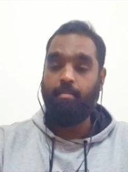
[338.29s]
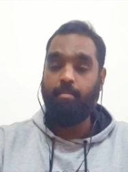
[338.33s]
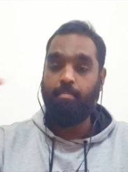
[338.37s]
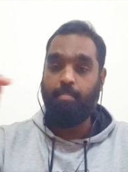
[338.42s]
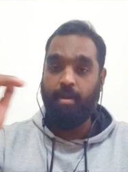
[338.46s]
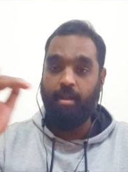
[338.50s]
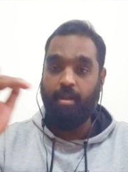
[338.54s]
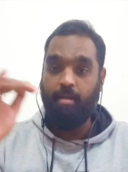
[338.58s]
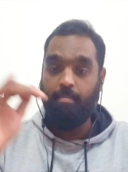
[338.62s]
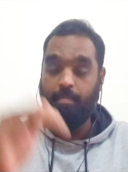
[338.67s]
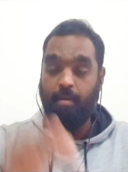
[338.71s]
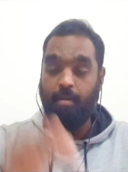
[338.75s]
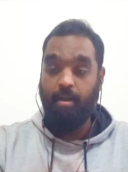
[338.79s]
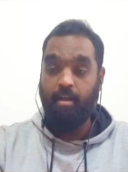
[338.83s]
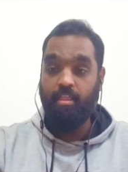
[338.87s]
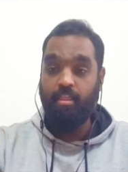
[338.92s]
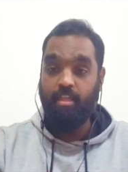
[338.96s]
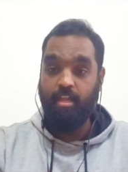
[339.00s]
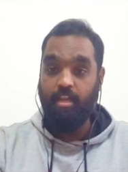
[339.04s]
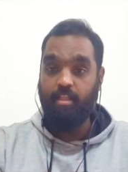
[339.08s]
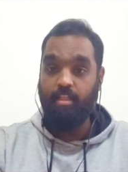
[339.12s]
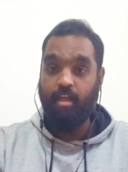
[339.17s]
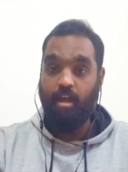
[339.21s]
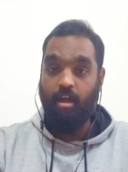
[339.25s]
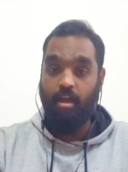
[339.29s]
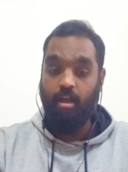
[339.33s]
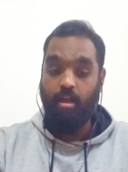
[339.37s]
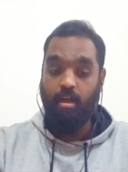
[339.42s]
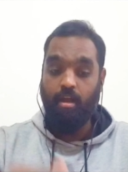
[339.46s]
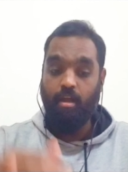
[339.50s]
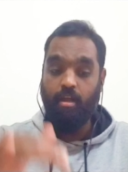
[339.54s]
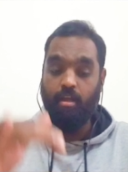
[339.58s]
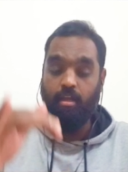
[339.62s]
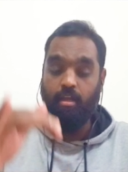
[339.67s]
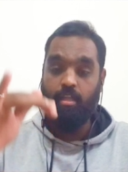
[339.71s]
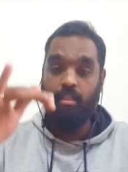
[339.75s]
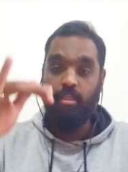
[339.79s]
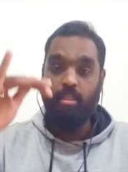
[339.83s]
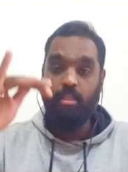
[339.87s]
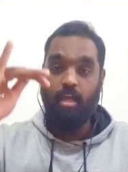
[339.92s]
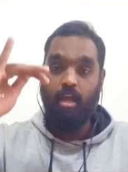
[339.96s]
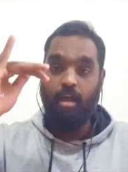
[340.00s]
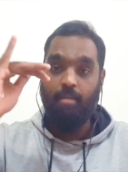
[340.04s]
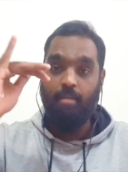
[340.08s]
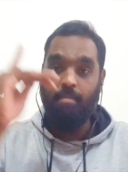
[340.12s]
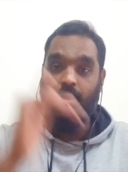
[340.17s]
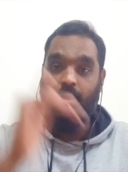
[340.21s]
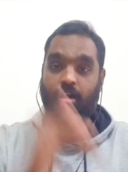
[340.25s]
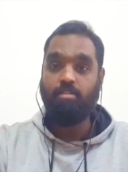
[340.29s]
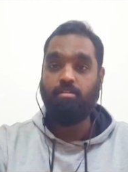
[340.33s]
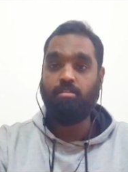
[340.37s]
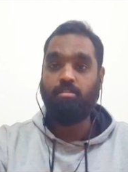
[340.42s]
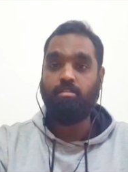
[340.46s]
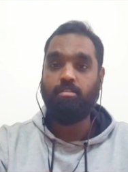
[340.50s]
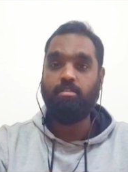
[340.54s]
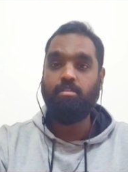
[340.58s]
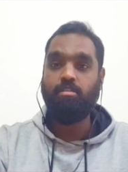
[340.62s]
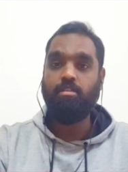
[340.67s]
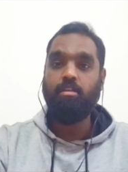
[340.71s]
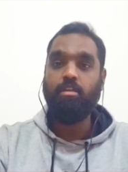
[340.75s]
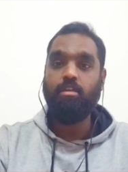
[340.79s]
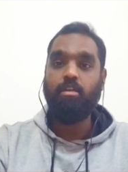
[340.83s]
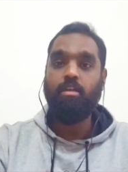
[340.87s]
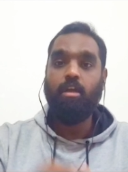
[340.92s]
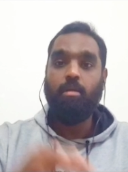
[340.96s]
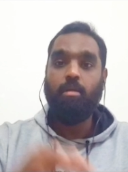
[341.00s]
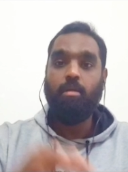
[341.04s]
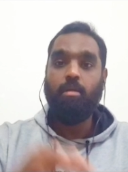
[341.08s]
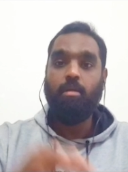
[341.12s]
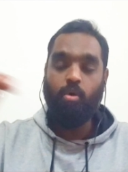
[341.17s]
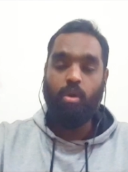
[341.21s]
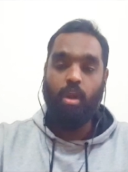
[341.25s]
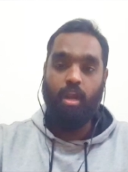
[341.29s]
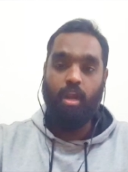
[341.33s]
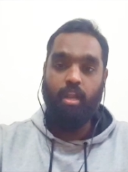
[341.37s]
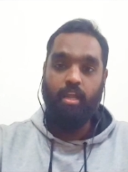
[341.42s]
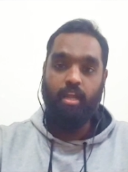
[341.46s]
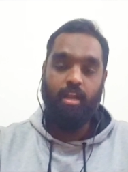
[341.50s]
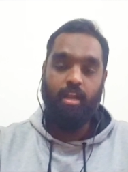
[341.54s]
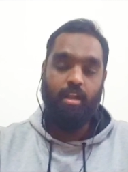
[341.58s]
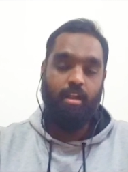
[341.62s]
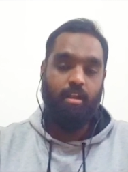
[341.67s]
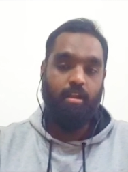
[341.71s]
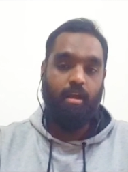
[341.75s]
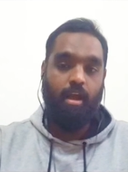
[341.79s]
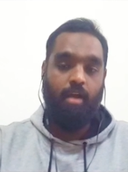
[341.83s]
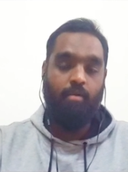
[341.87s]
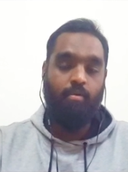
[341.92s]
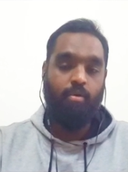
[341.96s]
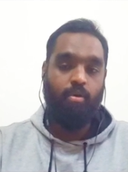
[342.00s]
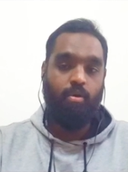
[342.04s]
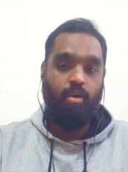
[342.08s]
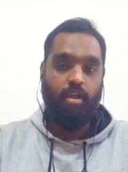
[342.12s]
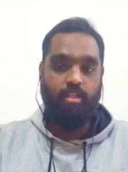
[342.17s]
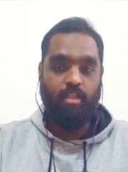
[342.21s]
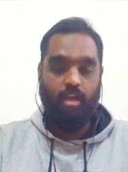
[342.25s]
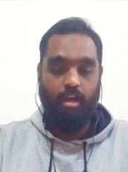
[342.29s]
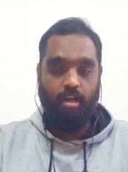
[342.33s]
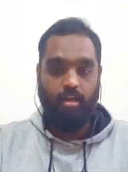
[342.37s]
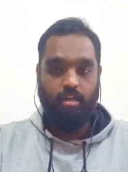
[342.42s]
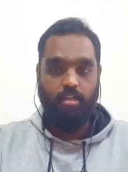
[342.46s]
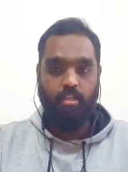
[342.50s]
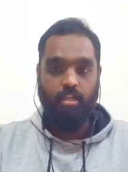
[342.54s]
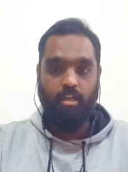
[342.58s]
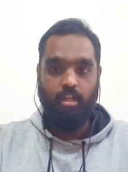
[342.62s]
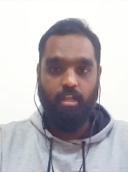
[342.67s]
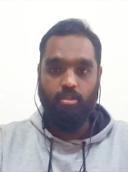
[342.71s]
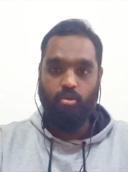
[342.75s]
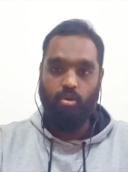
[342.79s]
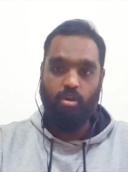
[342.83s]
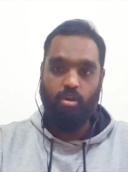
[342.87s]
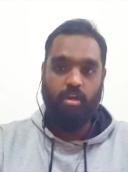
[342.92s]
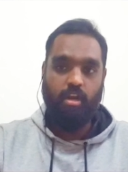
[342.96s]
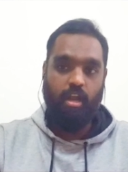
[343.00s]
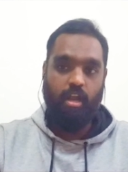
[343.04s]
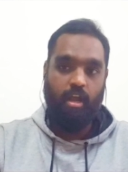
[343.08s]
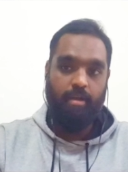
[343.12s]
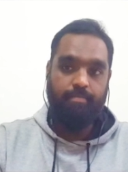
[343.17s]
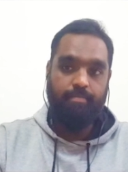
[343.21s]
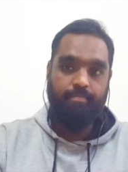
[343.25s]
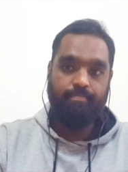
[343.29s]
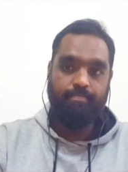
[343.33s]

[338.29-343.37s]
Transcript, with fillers: பட பகுதியில தான் இந்த ஹமாஸ் போராளிகள் அவங்களுடைய தாக்குதலை தொடங்கினாங்க